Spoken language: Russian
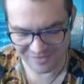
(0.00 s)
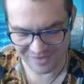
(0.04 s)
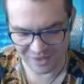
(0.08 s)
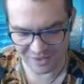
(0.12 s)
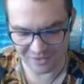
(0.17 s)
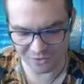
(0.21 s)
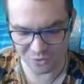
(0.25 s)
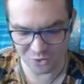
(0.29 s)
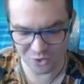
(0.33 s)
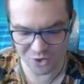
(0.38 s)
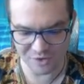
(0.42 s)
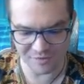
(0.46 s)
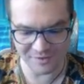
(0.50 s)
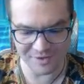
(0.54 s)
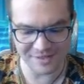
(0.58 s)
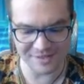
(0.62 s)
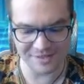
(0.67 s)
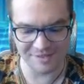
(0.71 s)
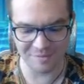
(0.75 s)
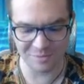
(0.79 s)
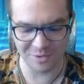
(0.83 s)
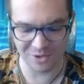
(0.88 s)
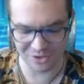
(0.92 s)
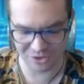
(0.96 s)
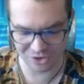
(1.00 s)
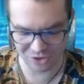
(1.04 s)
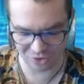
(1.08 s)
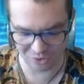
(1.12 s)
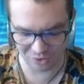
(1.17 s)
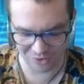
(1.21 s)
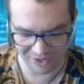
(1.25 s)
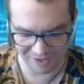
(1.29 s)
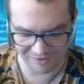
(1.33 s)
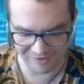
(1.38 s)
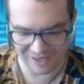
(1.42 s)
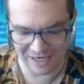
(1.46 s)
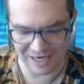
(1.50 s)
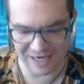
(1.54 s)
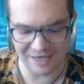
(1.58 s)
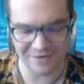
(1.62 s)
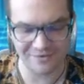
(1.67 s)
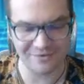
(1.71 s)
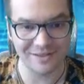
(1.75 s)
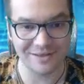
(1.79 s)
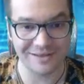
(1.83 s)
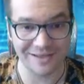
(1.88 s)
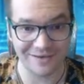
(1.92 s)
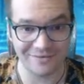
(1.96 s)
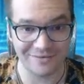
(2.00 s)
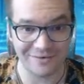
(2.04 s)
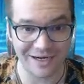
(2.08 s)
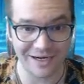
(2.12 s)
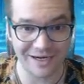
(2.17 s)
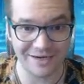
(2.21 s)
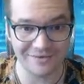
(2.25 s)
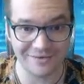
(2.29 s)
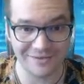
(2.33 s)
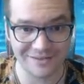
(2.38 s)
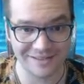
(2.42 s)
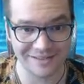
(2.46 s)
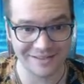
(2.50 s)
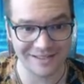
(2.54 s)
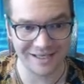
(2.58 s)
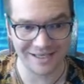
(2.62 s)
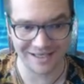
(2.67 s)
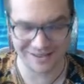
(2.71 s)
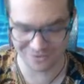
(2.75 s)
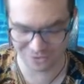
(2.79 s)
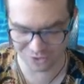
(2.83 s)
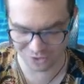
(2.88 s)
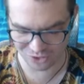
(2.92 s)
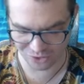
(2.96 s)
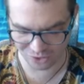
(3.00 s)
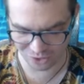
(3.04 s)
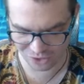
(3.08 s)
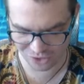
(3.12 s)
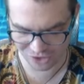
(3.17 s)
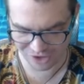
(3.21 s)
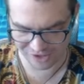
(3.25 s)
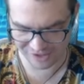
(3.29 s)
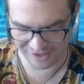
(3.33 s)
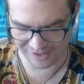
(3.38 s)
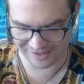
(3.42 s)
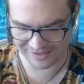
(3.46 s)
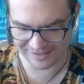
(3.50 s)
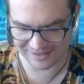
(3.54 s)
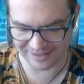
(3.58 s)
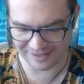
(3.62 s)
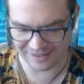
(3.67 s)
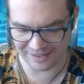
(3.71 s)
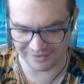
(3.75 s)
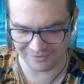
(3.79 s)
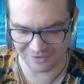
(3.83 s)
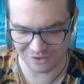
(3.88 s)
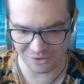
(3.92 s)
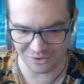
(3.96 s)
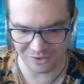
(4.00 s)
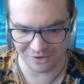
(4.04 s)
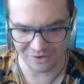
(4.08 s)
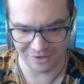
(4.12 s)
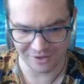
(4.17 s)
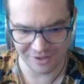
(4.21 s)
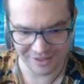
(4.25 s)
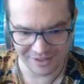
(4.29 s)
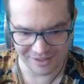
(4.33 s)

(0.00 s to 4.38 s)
Но уже видно было, что он наваливает, наваливает, и я это уже точно не остановлю.